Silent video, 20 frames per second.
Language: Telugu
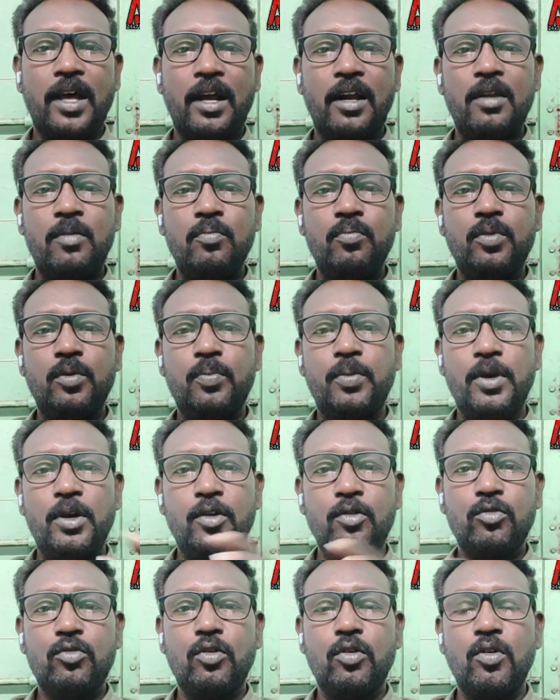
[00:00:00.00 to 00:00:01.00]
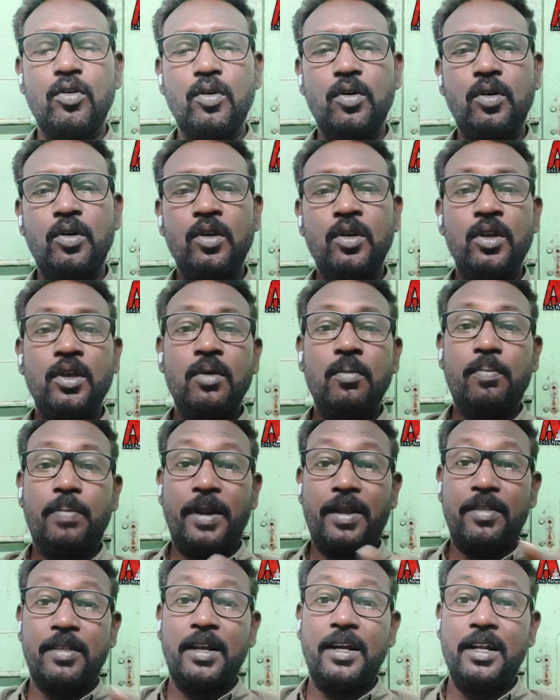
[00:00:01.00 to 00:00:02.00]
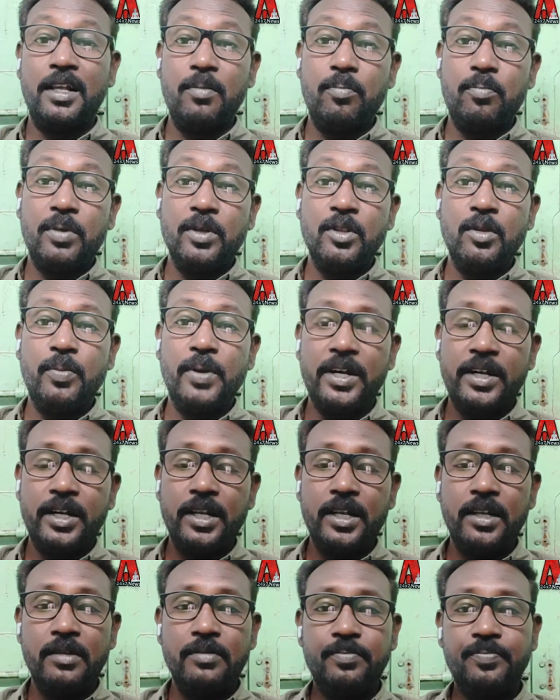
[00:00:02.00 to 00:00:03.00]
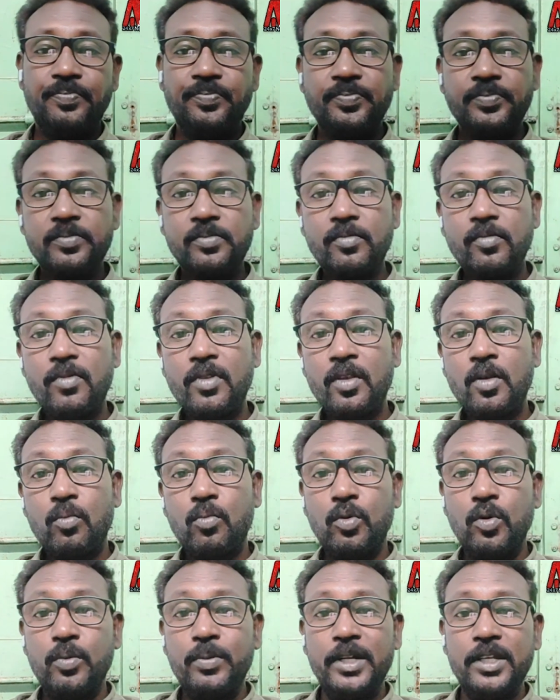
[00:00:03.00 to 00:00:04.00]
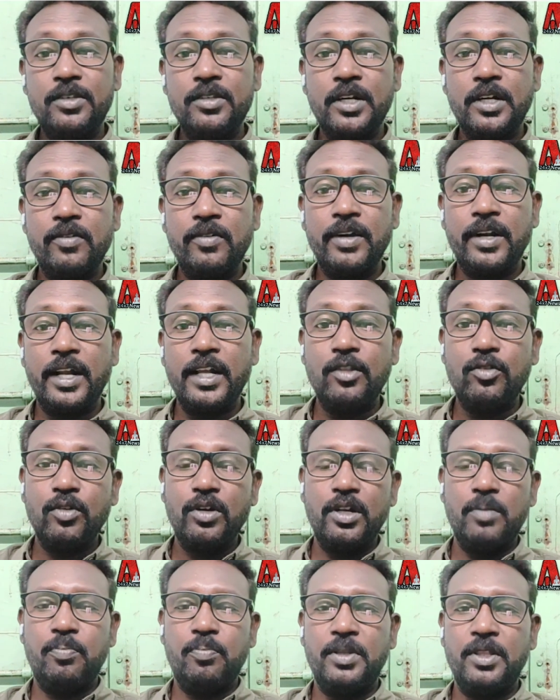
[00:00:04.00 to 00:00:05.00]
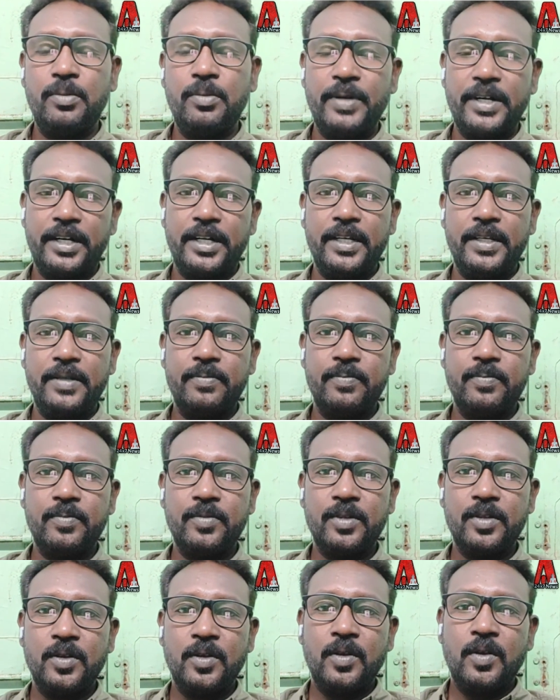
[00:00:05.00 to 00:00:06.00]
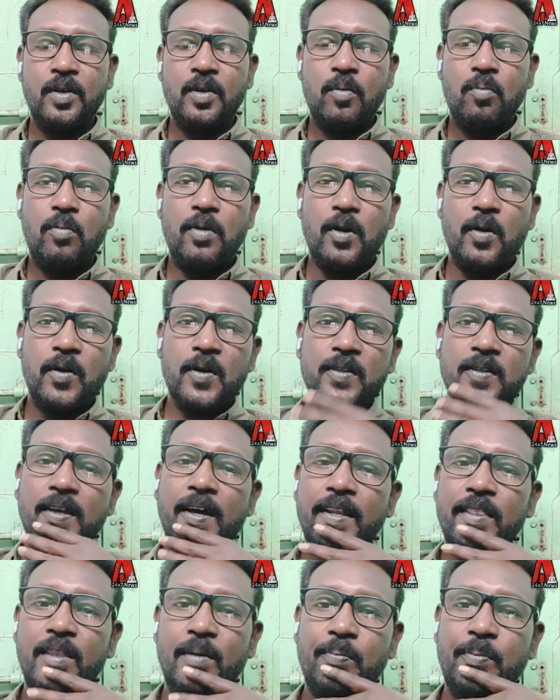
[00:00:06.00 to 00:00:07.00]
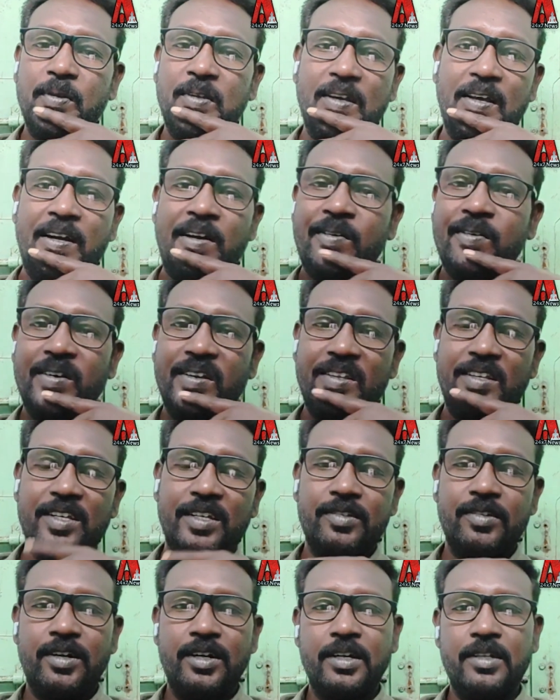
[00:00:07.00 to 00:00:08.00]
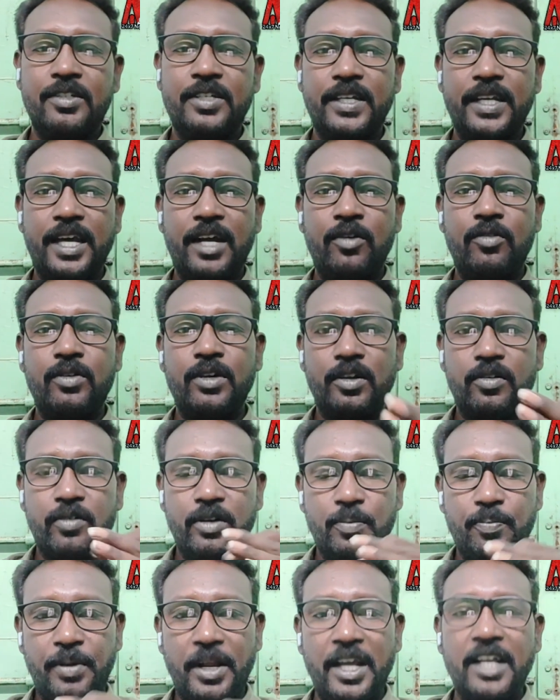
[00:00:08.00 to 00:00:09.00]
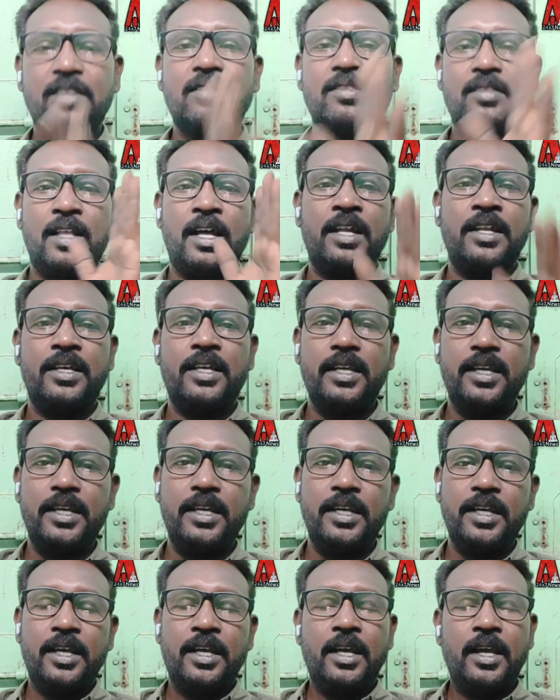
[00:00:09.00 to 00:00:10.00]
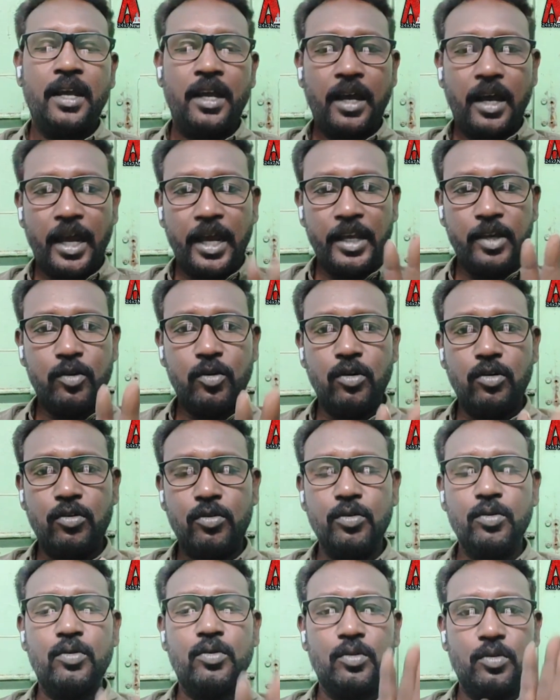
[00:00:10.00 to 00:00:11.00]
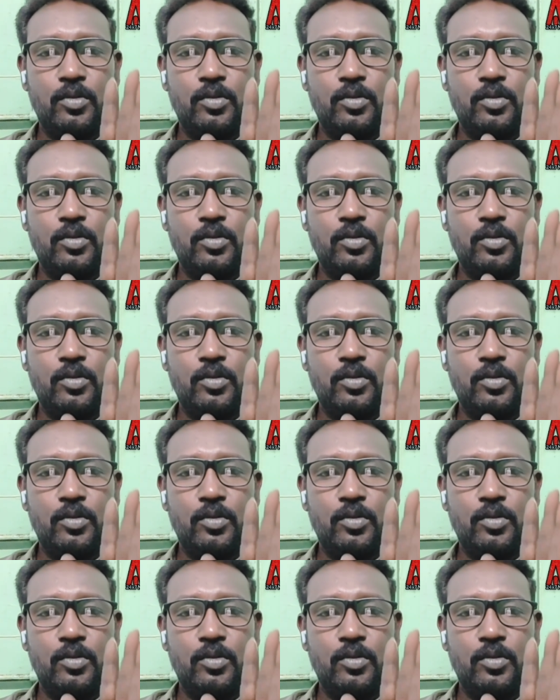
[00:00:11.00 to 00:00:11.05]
తరలింపు పేరుతో ప్రజల్ని ఇబ్బంది పెట్టి భూమిని ఇచ్చినటువంటి రైతుల్ని ఇబ్బంది పెట్టి మరొకసారి తప్పు చేయాలనుకుని చేసిన చేయాలనుకున్నటువంటి ప్రయత్నానికి హైకోర్టు